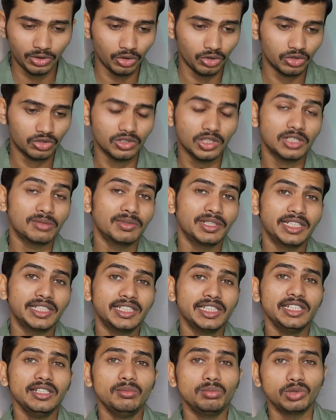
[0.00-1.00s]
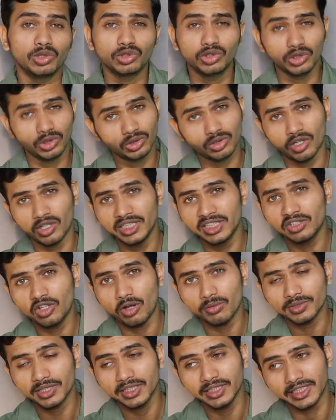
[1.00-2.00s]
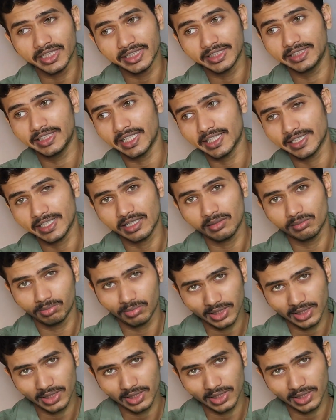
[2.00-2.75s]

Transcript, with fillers: दोस्तों इसमें देखिए ब्लूटूथ कॉलिंग का ऑप्शन नहीं दिया गया है